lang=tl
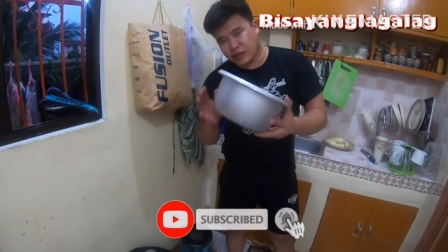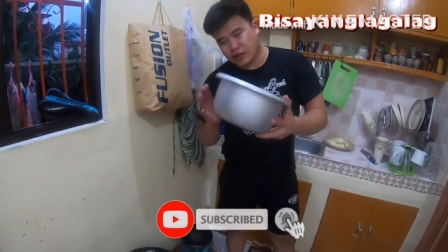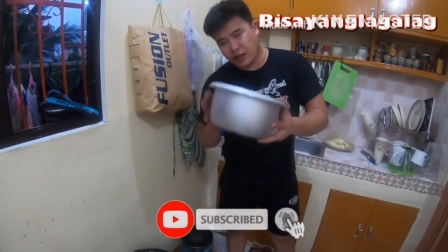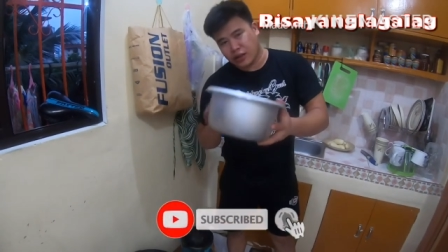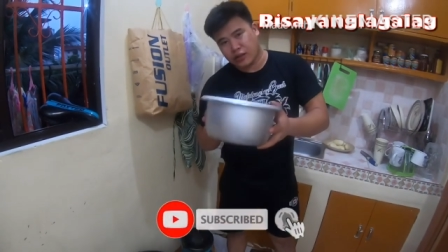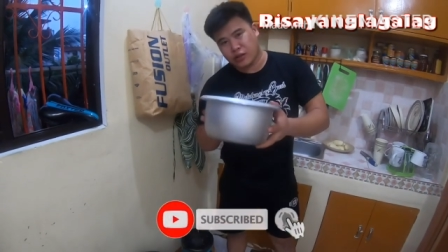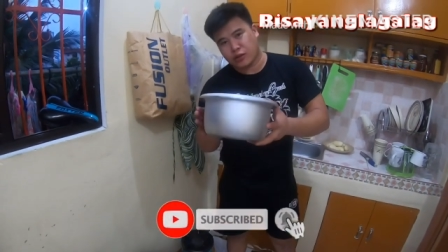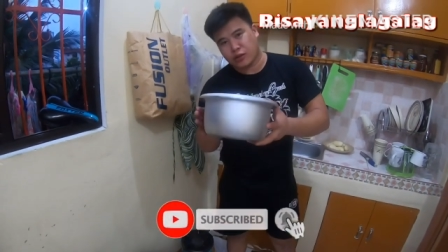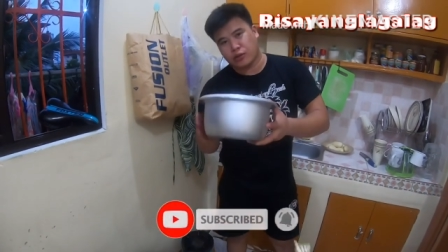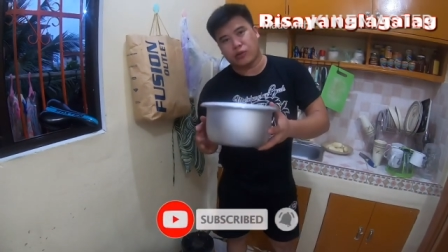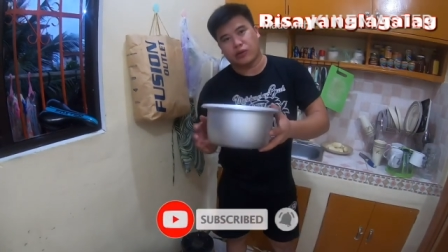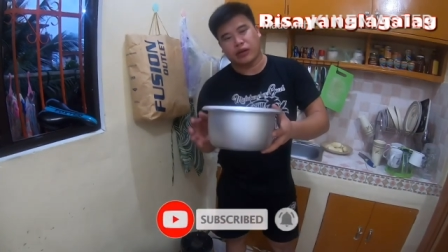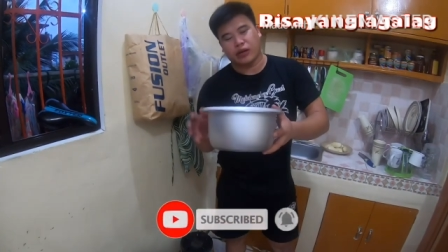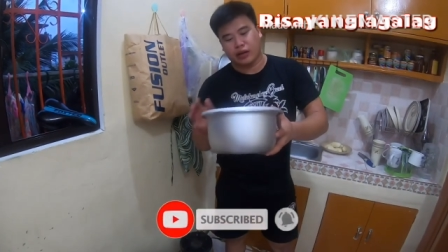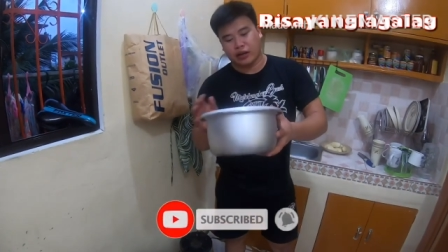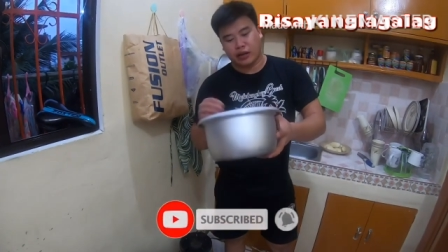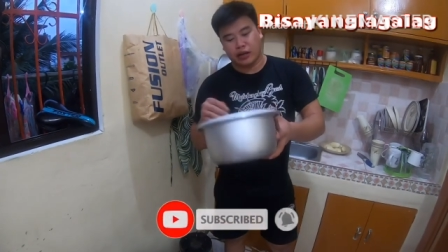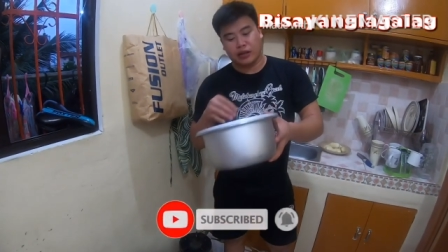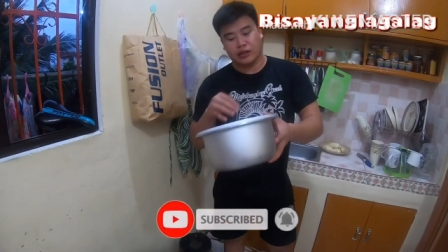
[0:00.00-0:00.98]
rice
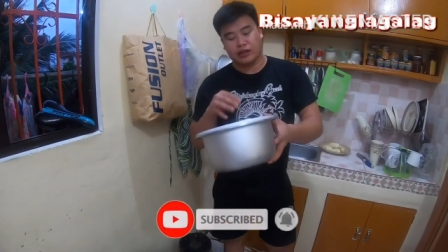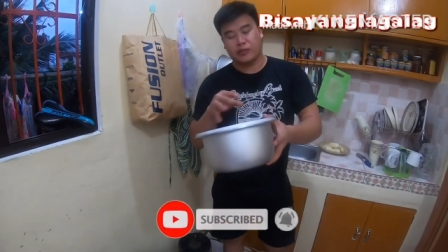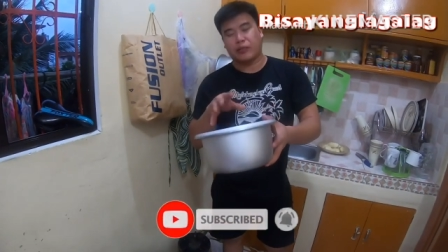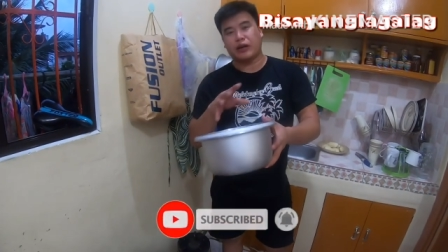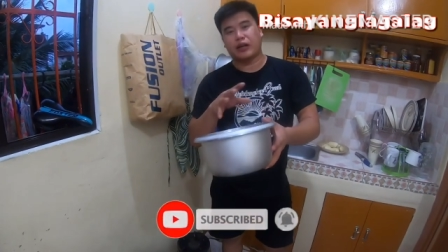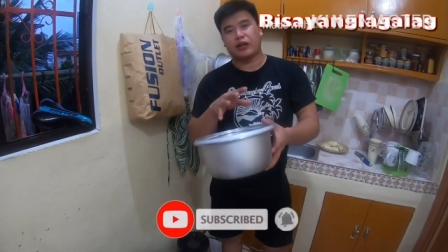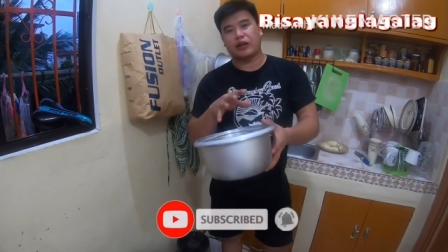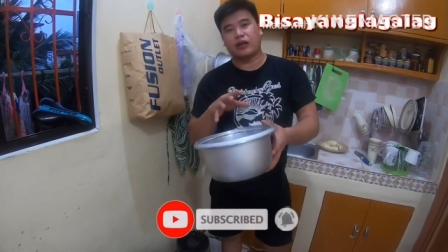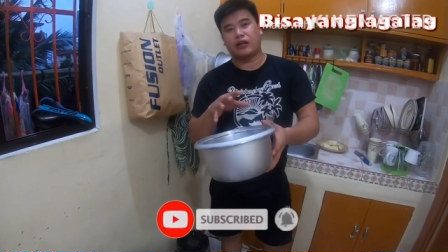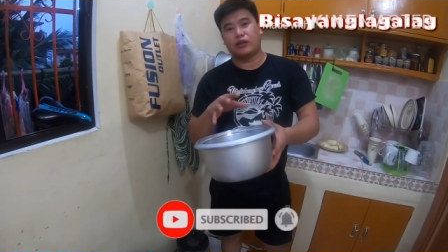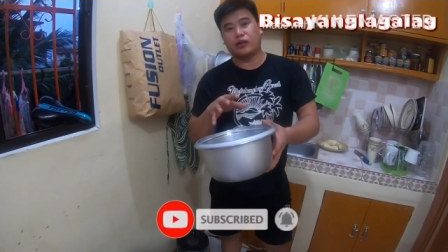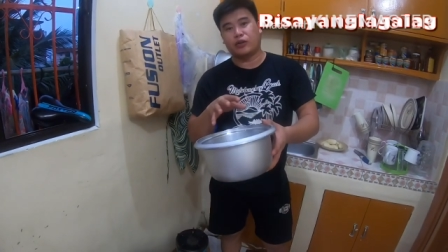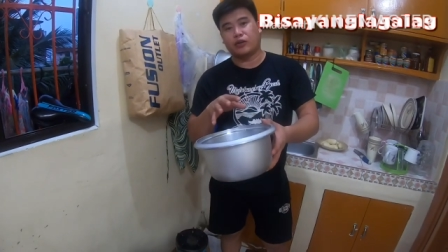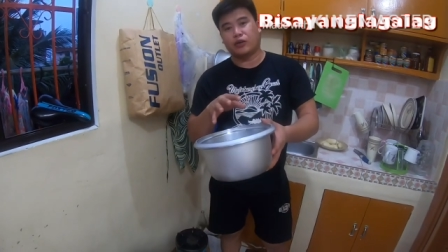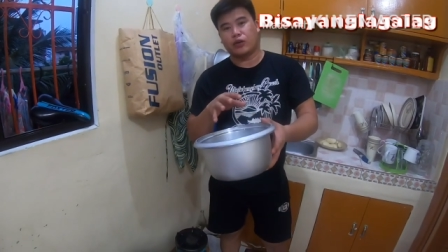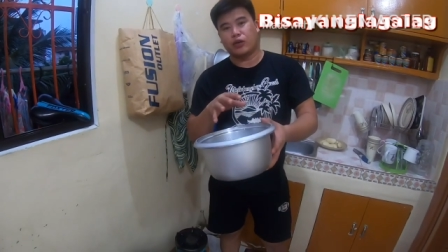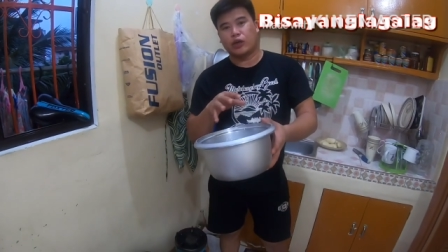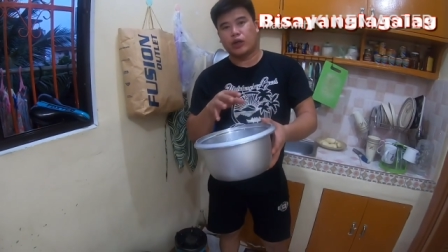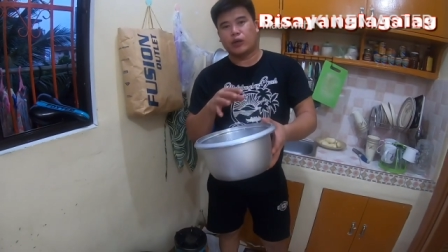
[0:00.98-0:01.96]
cover kasi para ano,
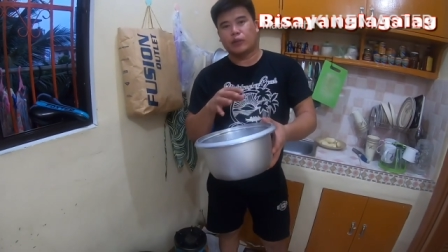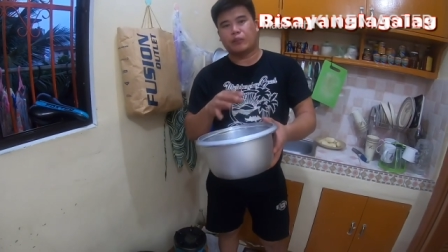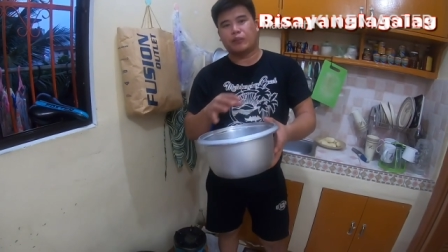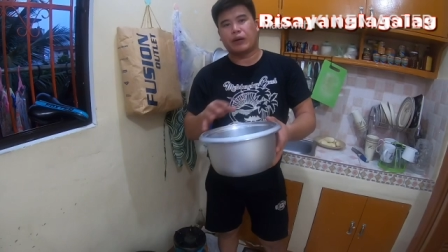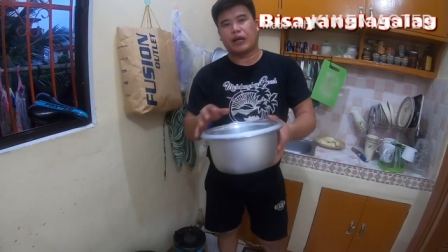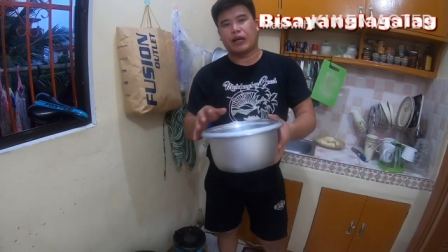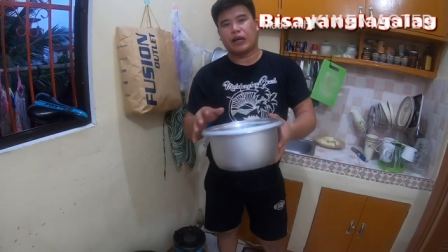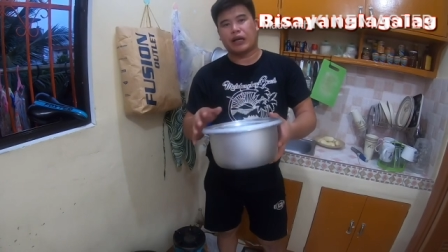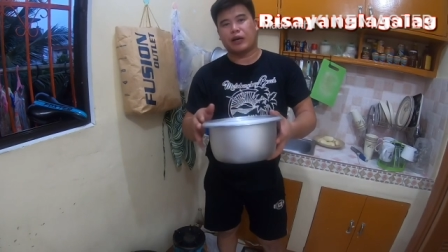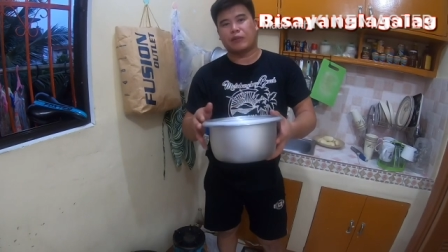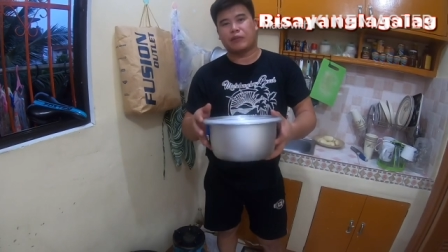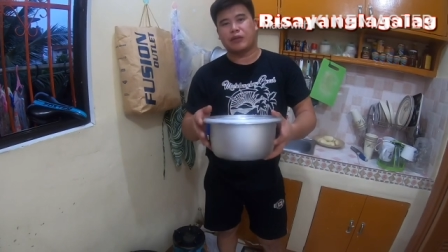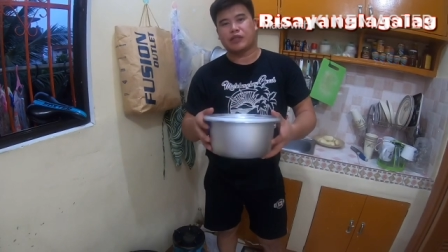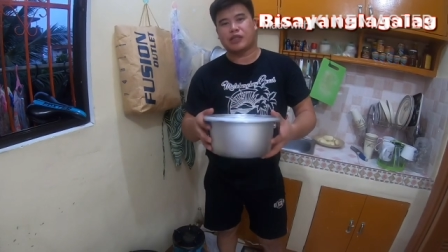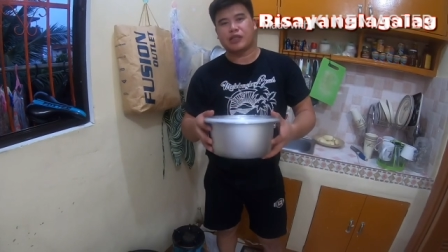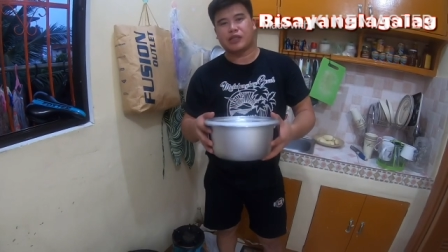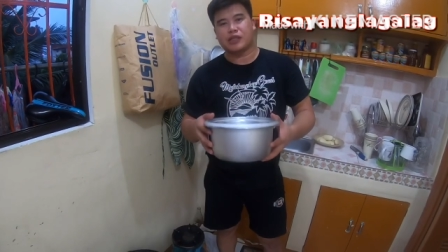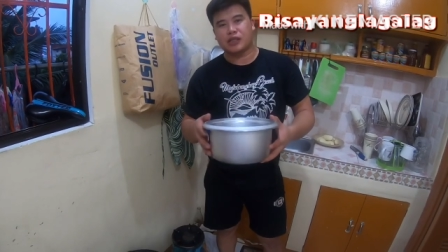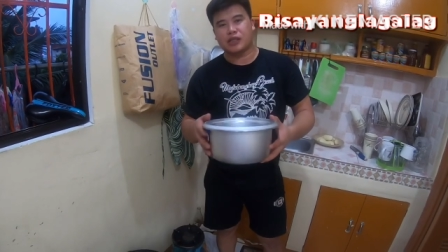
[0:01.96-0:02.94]
para
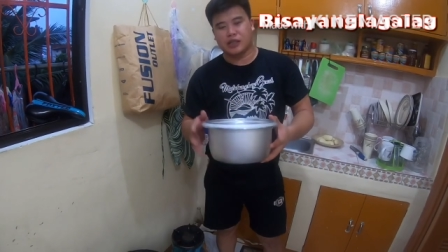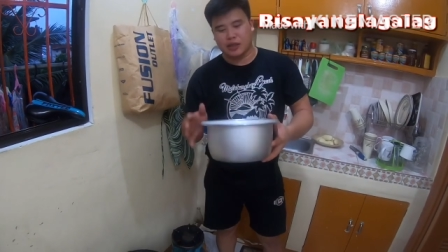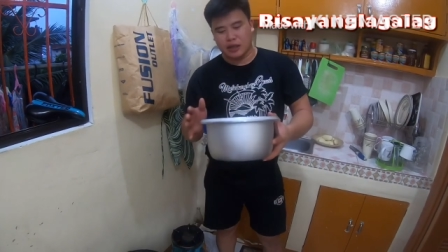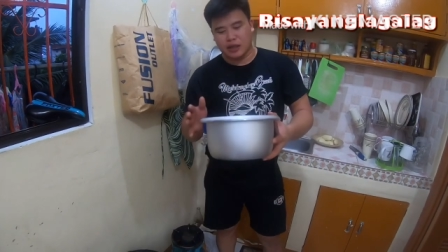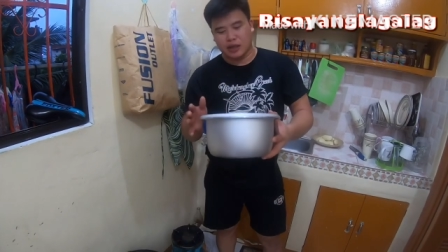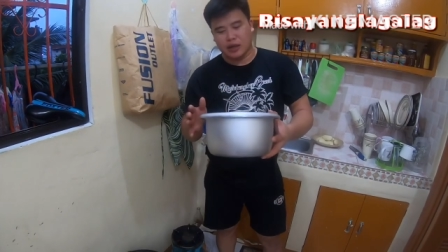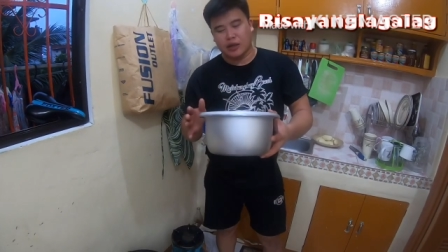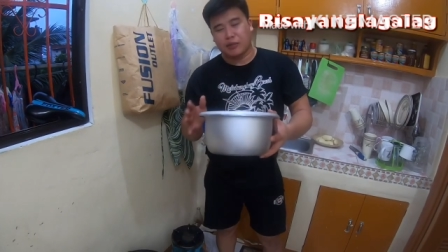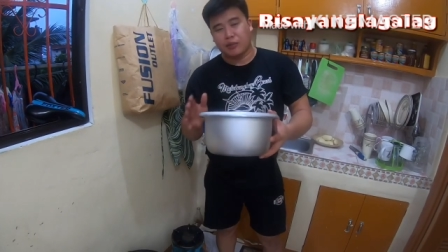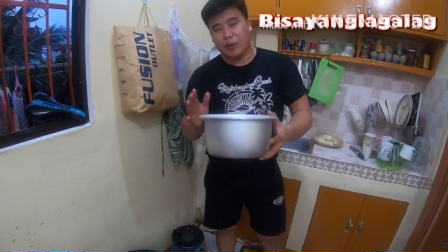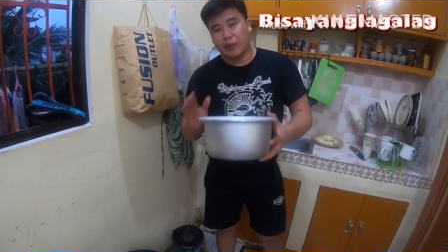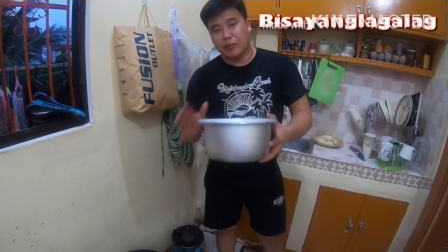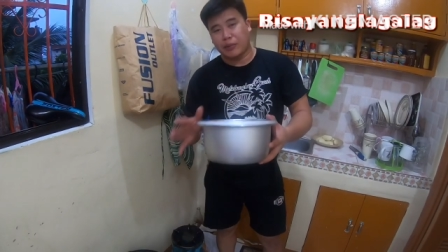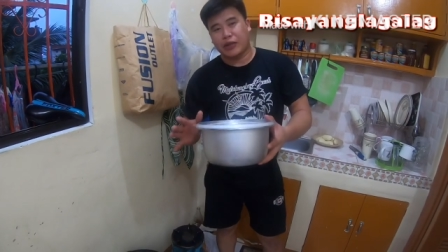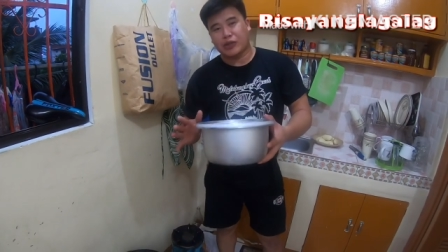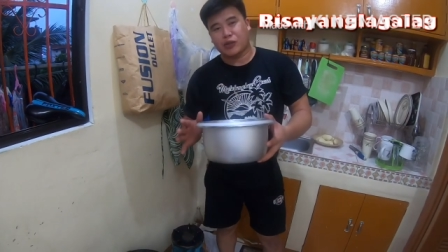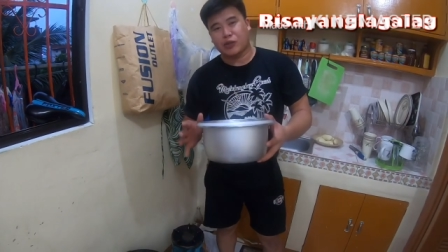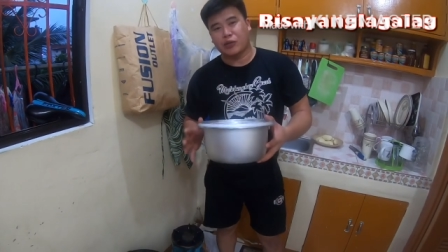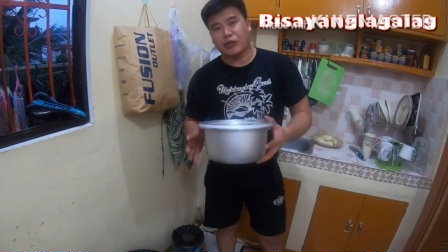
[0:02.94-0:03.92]
mas
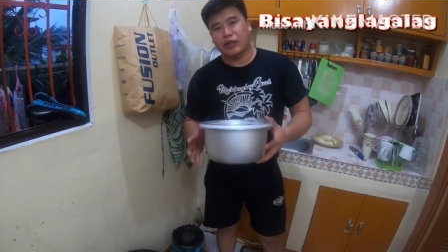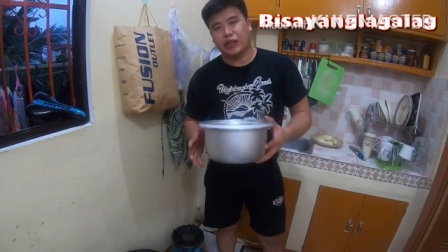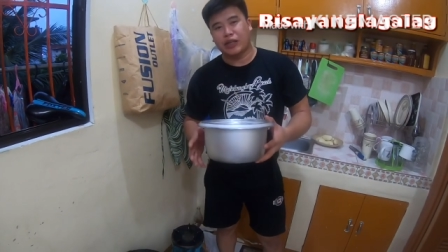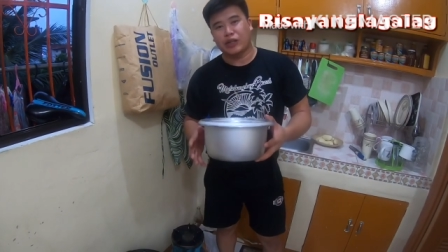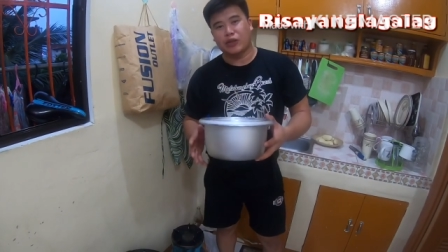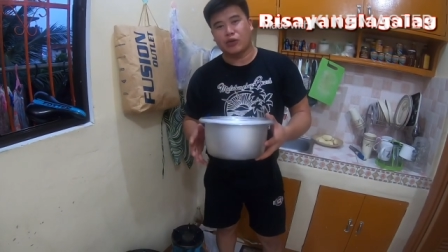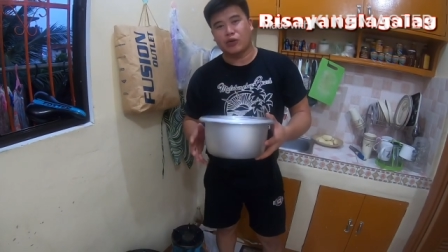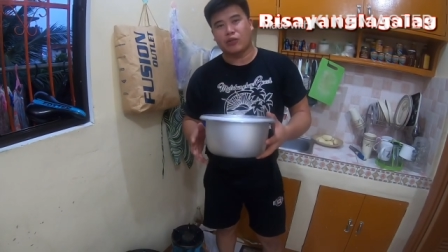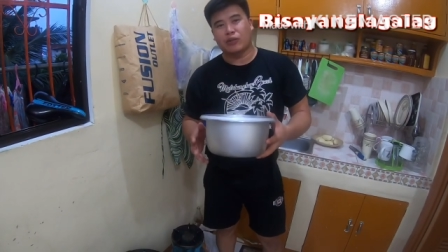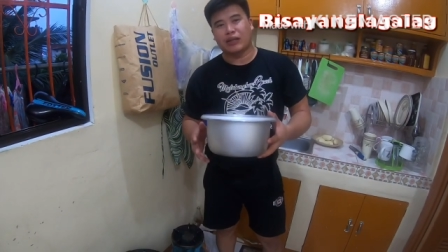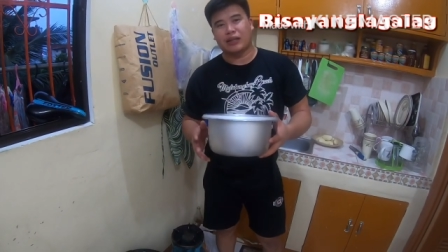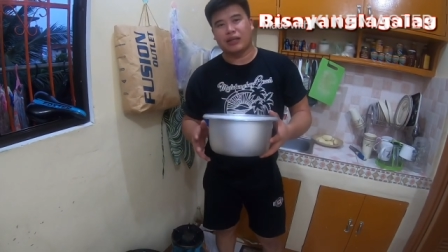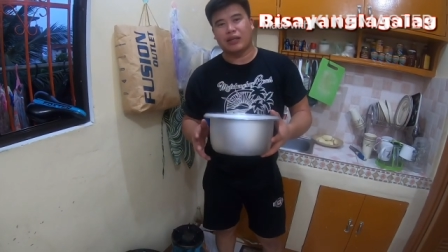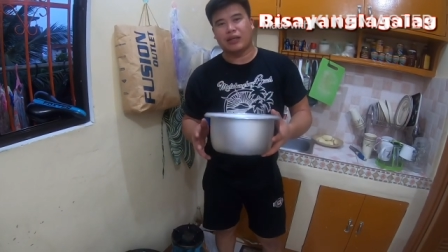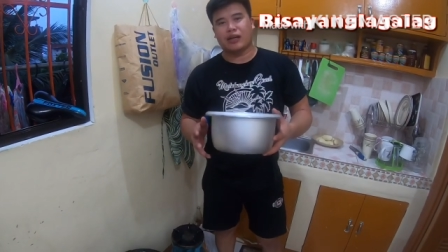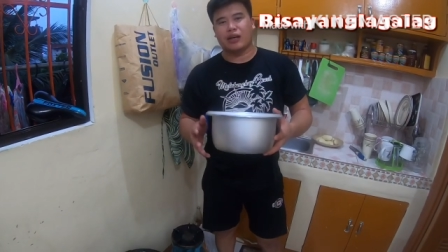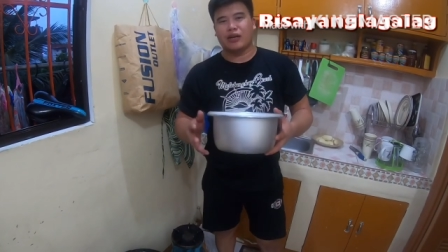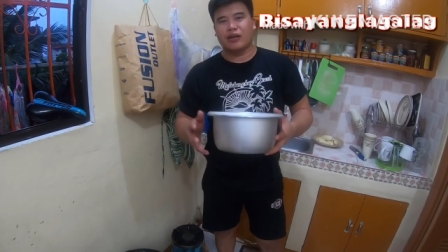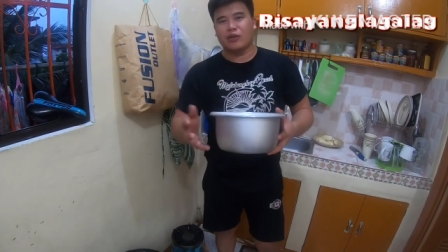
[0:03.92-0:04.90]
mabilis uminit yung mantika.